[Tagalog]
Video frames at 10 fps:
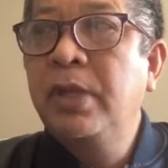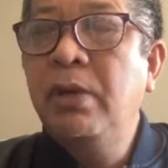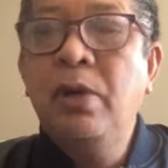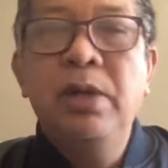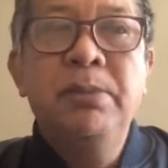
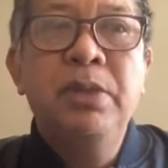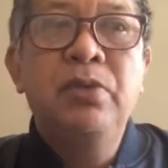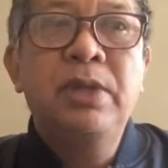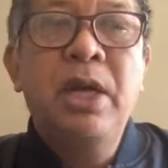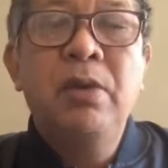kawawa naman
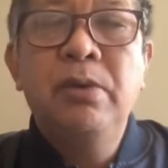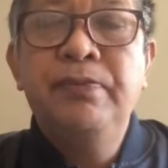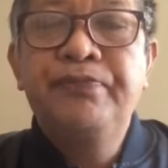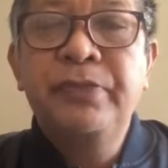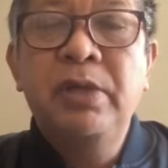yung tao.
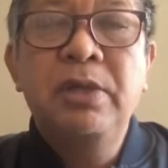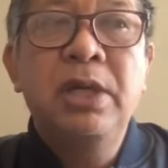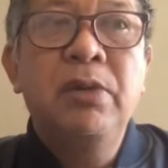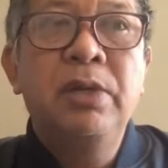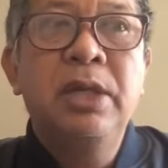Ang
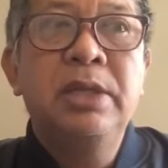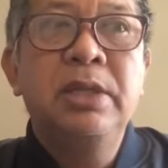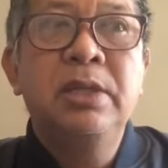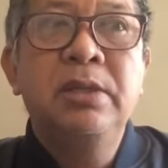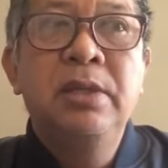gagawin
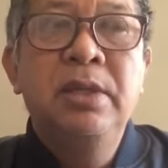natin,